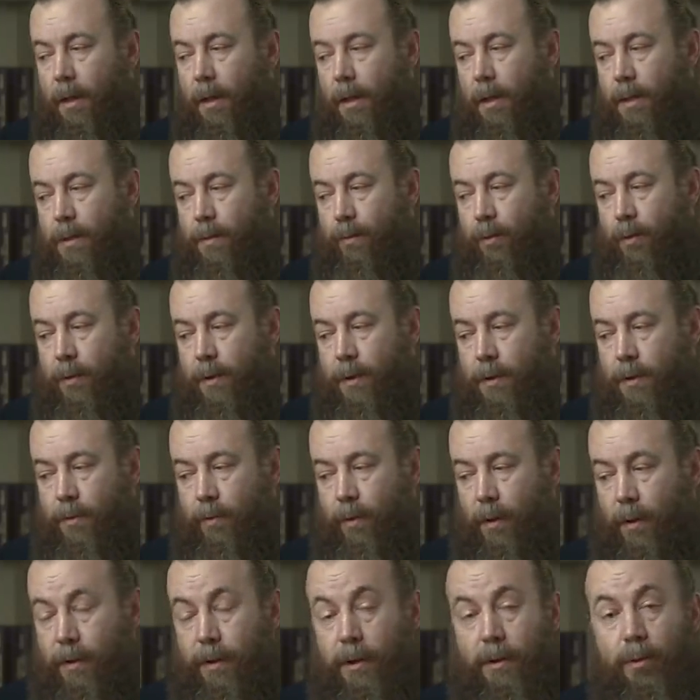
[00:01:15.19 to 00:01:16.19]
Господь
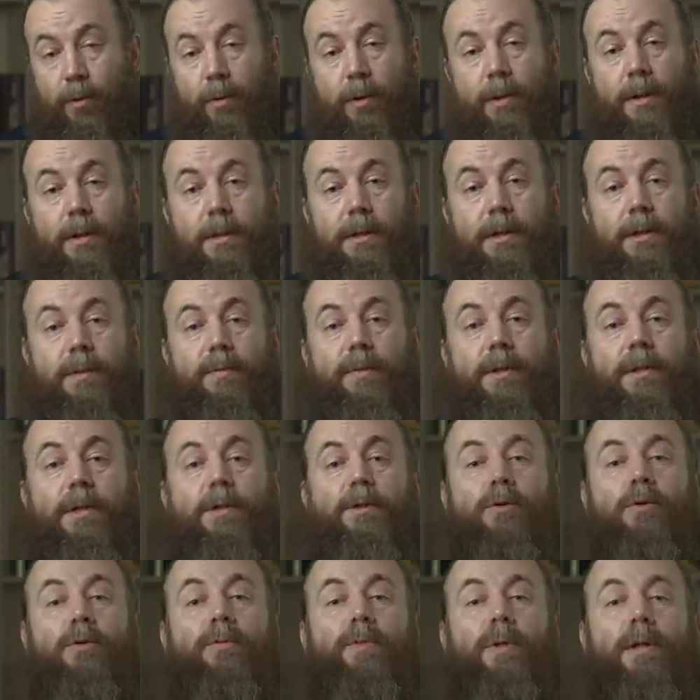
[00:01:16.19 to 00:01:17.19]
избрал, не только за
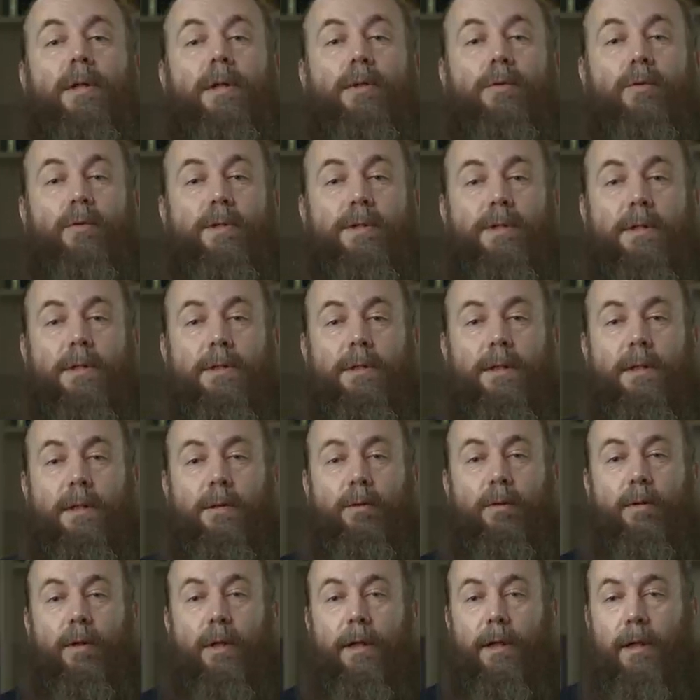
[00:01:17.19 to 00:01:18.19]
святых жен мироносец,
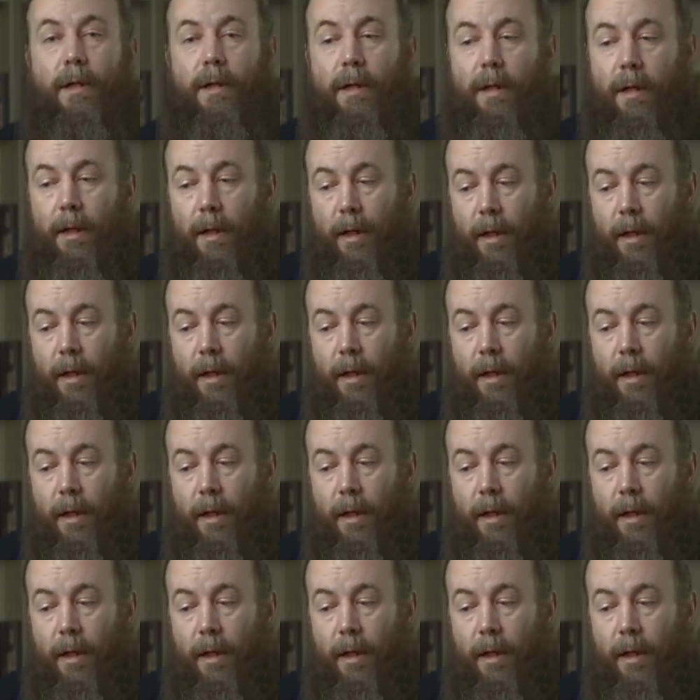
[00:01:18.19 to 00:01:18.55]
которые